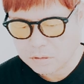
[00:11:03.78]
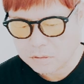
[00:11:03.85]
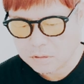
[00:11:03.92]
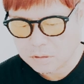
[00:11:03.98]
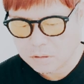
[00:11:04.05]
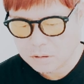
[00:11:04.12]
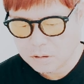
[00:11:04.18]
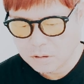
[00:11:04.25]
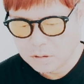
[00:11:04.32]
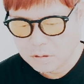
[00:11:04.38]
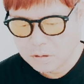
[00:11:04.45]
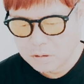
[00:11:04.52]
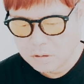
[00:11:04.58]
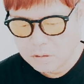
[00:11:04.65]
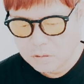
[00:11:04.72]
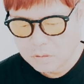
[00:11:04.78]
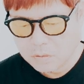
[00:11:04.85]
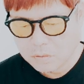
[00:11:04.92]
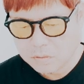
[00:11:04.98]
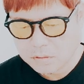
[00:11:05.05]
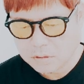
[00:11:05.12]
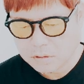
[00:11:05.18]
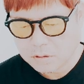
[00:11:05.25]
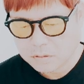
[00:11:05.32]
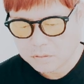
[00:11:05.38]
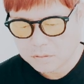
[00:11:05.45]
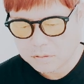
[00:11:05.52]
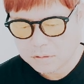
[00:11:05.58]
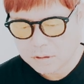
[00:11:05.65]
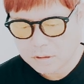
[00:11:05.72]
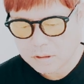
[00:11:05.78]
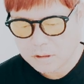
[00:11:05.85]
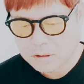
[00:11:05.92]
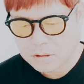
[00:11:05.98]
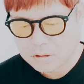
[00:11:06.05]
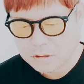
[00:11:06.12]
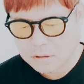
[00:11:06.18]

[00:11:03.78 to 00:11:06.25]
ですかね。大阪府堺